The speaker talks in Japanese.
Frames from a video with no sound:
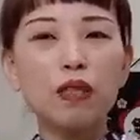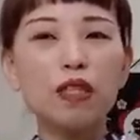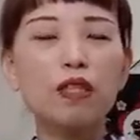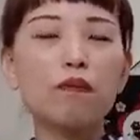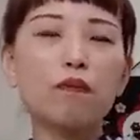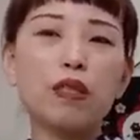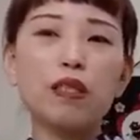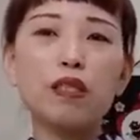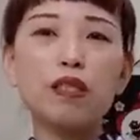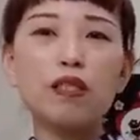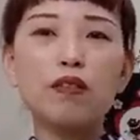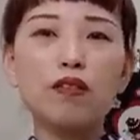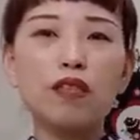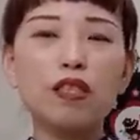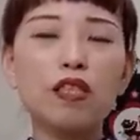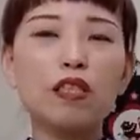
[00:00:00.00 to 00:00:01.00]
璧な
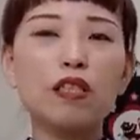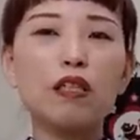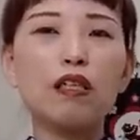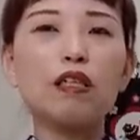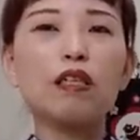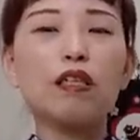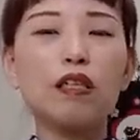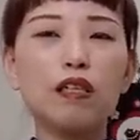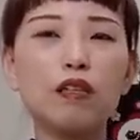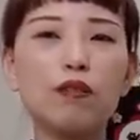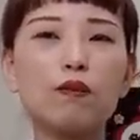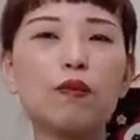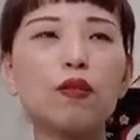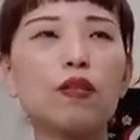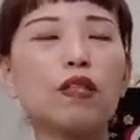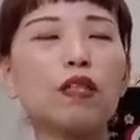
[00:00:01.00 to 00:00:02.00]
マイサイズにしたらいいかな
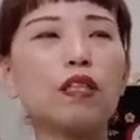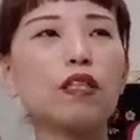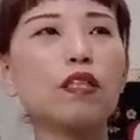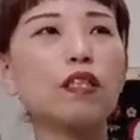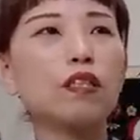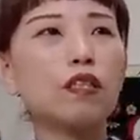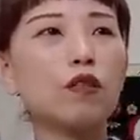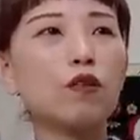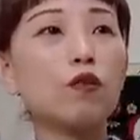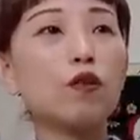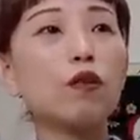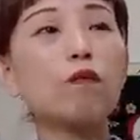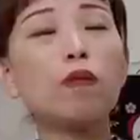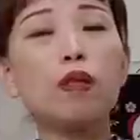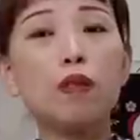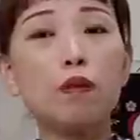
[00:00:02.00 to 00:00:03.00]
と思ってたんですけど
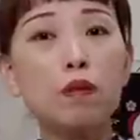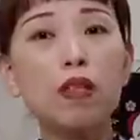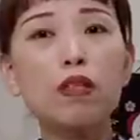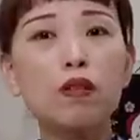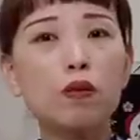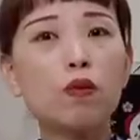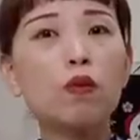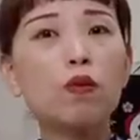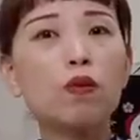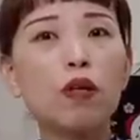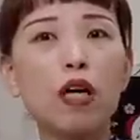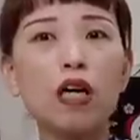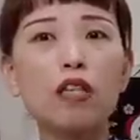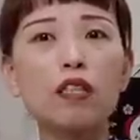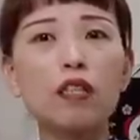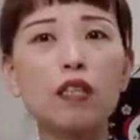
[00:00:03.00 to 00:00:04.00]
やっぱ今すご
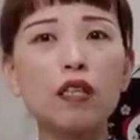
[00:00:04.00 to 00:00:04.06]
くあっ